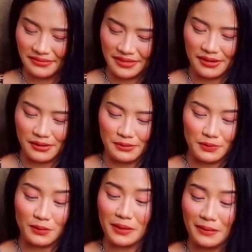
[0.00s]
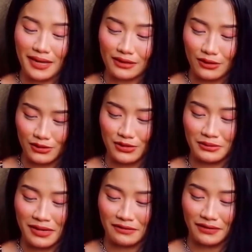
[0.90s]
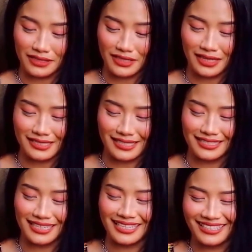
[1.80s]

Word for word: So, problemado yung mga flat chested din.